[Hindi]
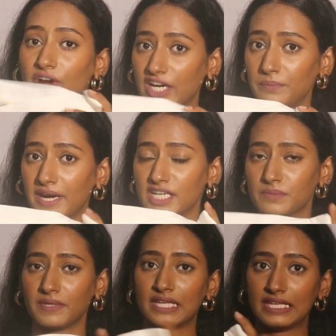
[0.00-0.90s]
व्हाइट पैंट्स
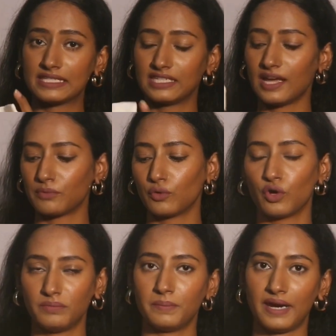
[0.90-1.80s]
पे इजिली आपको कोई
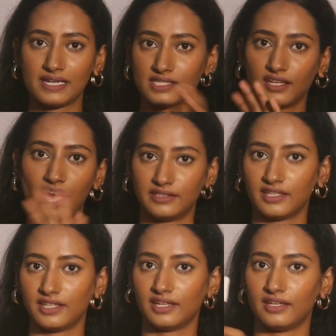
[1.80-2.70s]
भी पैंट्स दिखाई
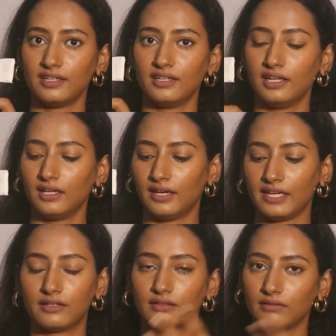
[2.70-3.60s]
देते हैं लाइक
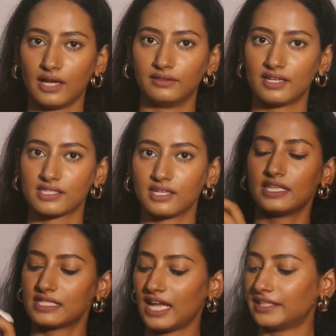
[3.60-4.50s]
like, अंदर से
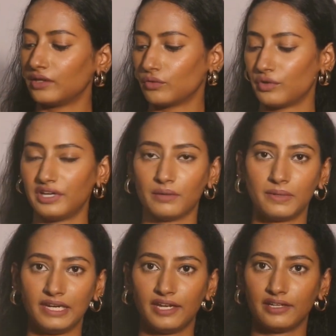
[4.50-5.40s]
इसलिए आई थिंक उन्होंने डबल
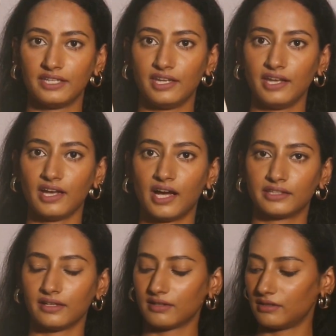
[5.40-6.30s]
लेयर दी है यहाँ
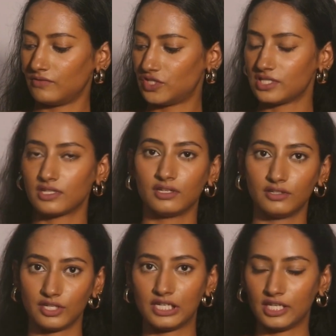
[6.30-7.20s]
तक विच इज़
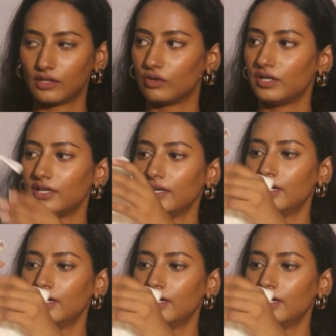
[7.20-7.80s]
रियली गुड